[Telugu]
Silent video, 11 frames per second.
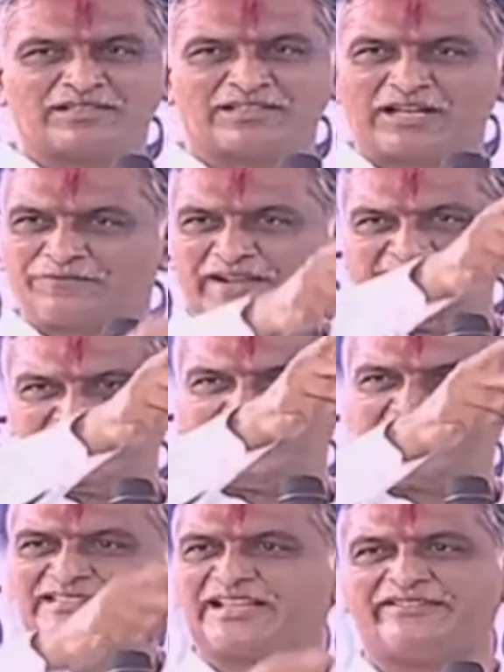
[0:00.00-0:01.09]
ఆ ఫ్యాక్టరీ
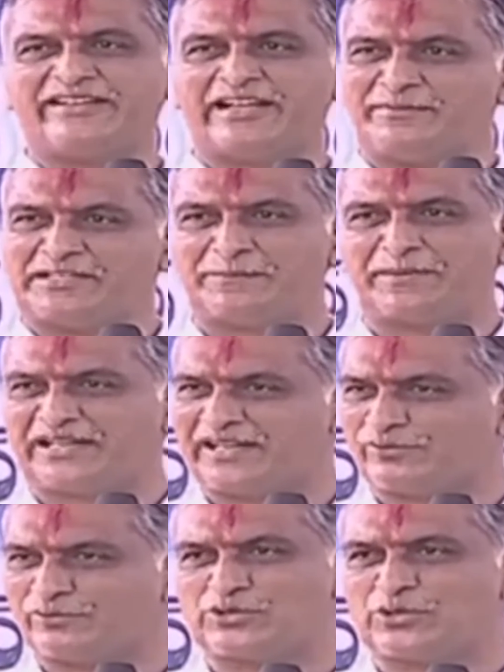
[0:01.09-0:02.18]
పెట్టే వేల మంది
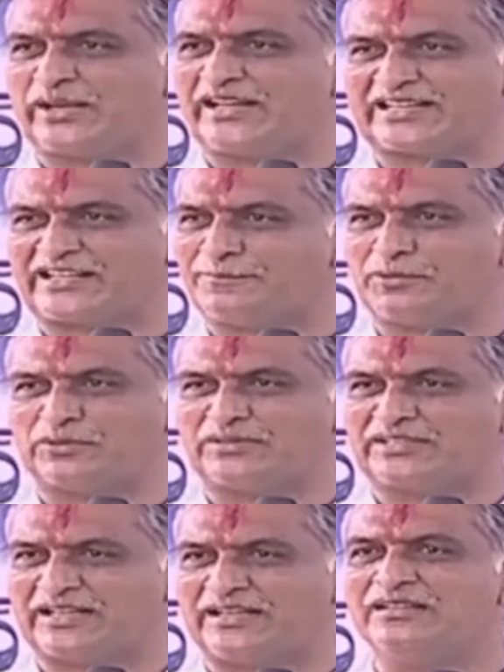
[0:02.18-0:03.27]
పిల్లలకు ఉద్యోగాలు
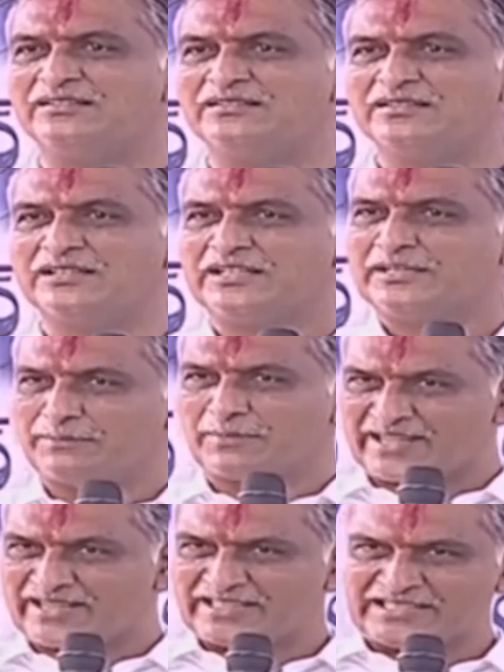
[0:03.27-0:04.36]
రాకపోతుండనా మా
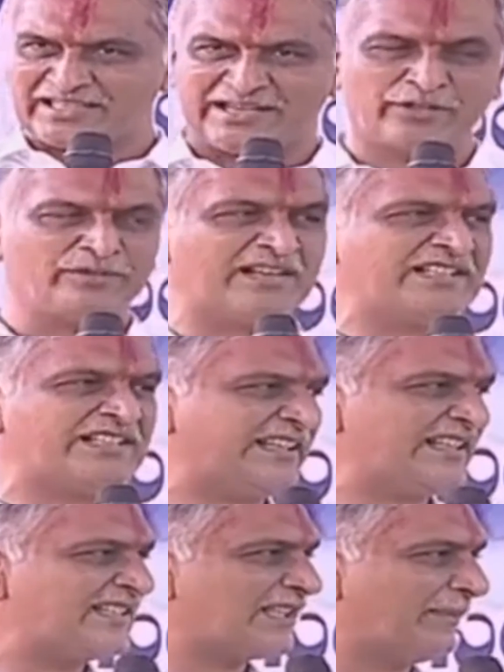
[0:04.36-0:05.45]
గిరిజన యూనివర్సిటీ
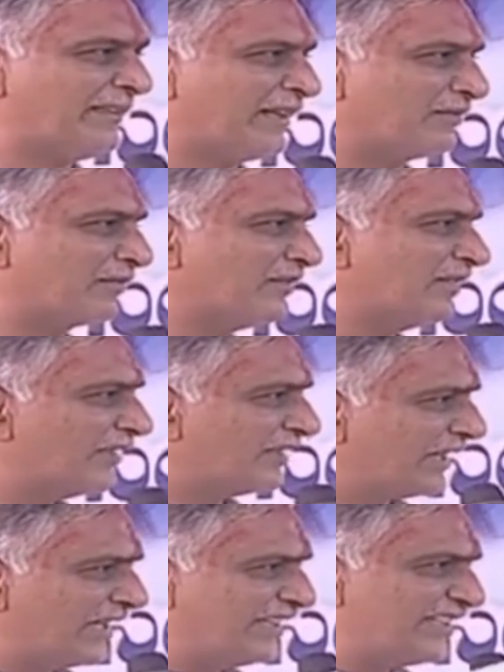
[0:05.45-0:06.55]
ఇస్తామన్నారు
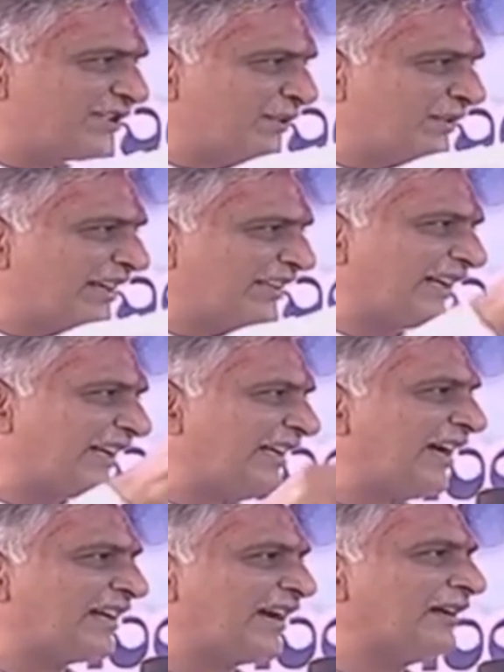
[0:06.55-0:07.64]
అది ఇచ్చుంటే
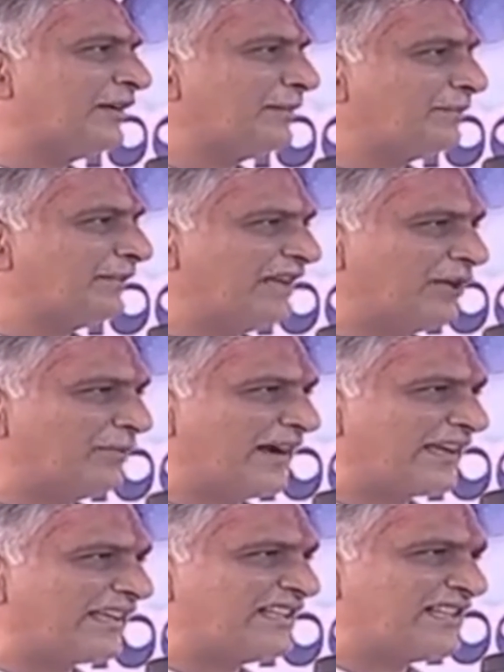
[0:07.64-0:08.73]
తెలంగాణ పిల్లలు మా
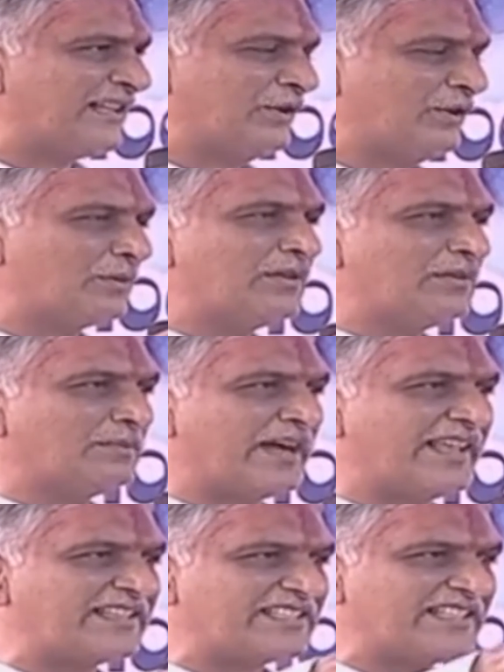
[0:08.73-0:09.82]
గిరిజనులు మా
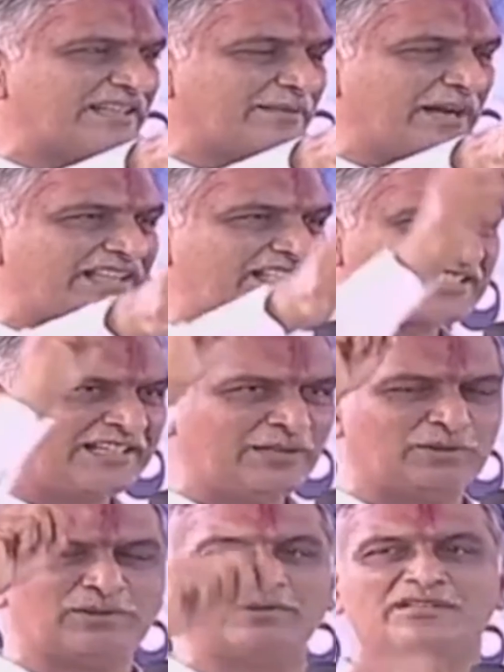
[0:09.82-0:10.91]
ఎస్సీ మా ఎస్టీలు
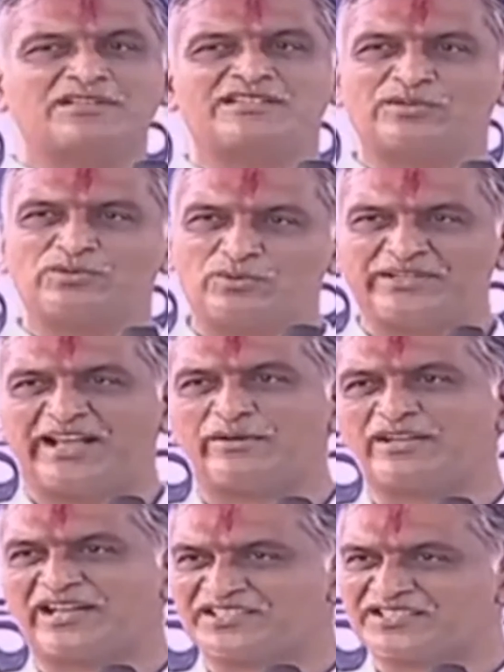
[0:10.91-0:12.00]
చదువుకునే
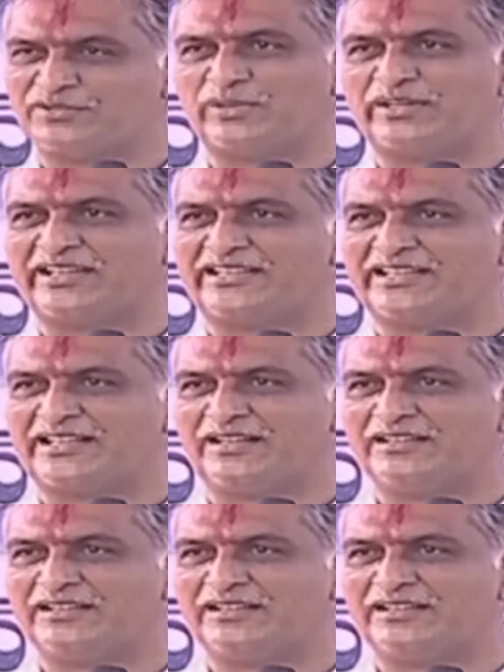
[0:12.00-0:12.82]
అవకాశం దొరికేది కదా